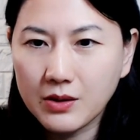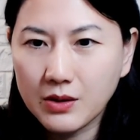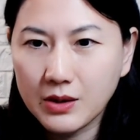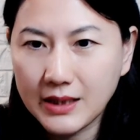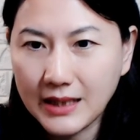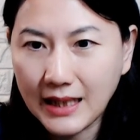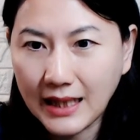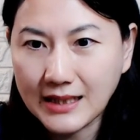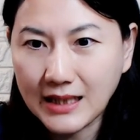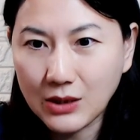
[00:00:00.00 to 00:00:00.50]

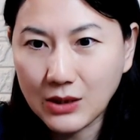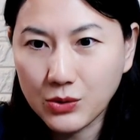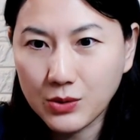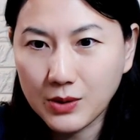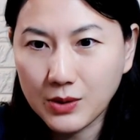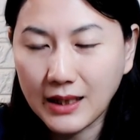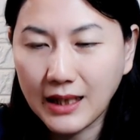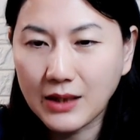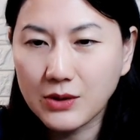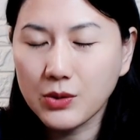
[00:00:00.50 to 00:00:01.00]
压下去的
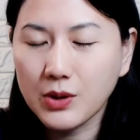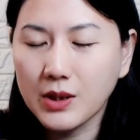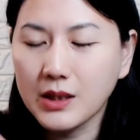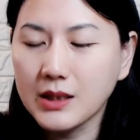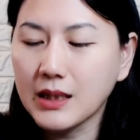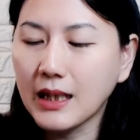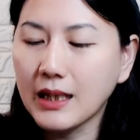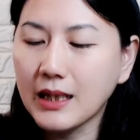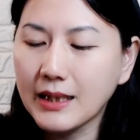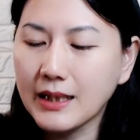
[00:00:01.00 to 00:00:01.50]
感觉，而且
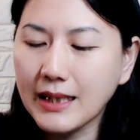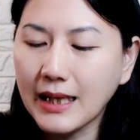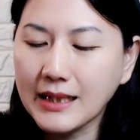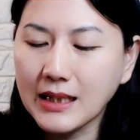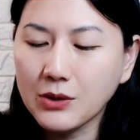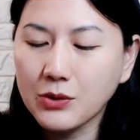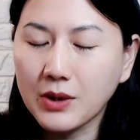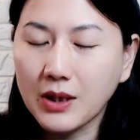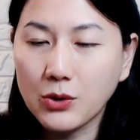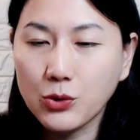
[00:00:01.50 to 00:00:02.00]
它的压下
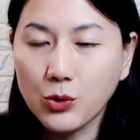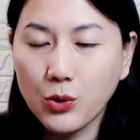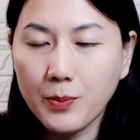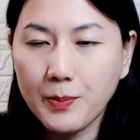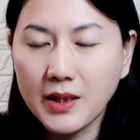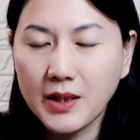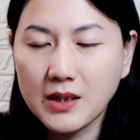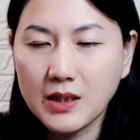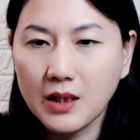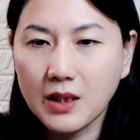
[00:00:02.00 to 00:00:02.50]
去感觉会
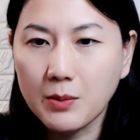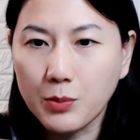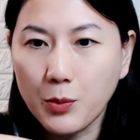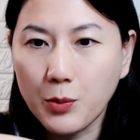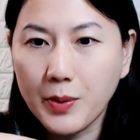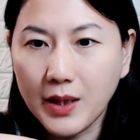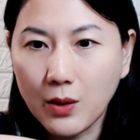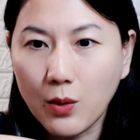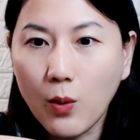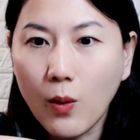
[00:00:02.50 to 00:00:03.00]
变得很不
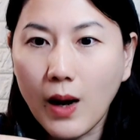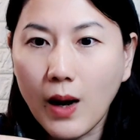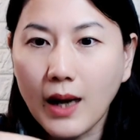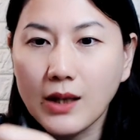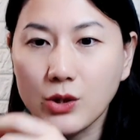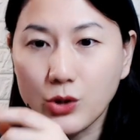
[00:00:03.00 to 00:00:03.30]
平滑，